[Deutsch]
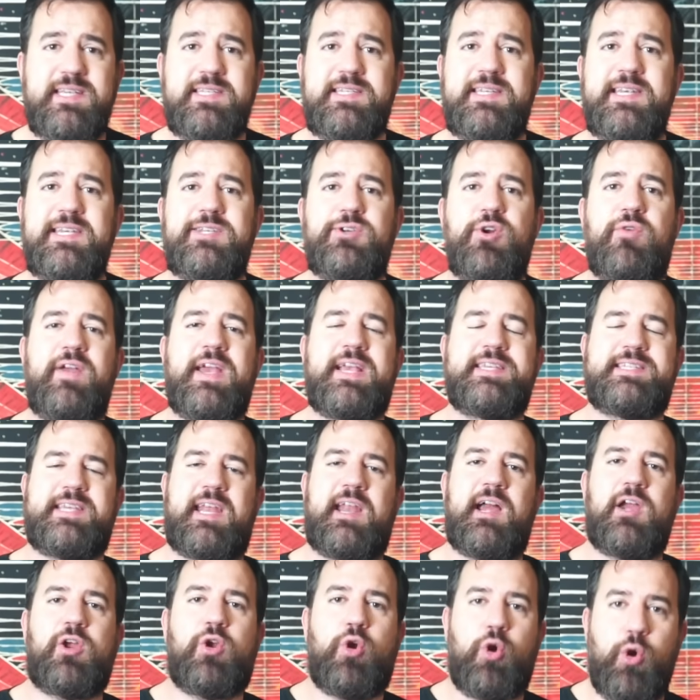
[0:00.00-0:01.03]
ist nicht nur wegen
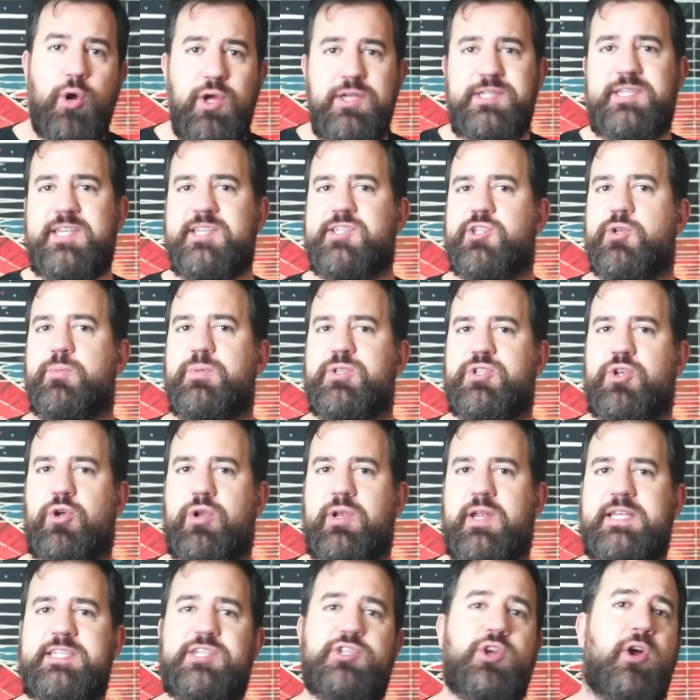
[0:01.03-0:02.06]
seiner Größe so
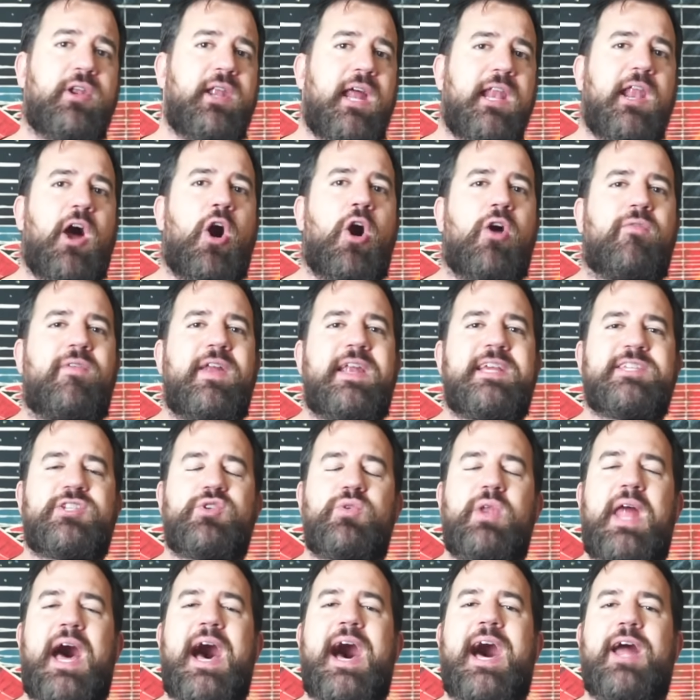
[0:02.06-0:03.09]
besonders, sondern auch, weil er so
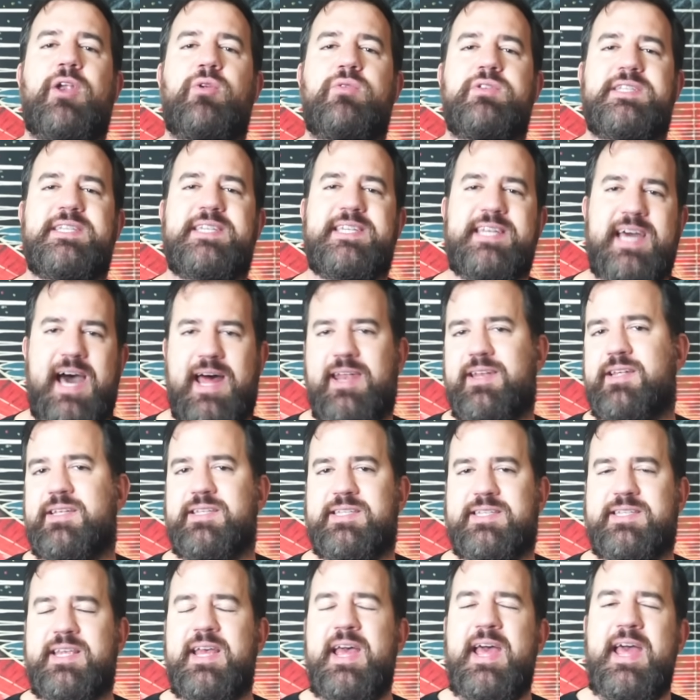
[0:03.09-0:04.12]
nah an uns dran
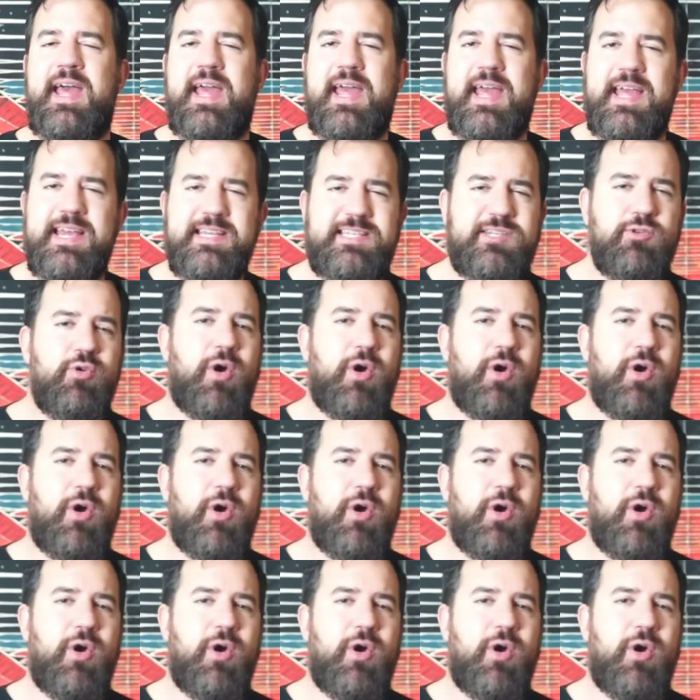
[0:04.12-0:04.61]
ist. Er ist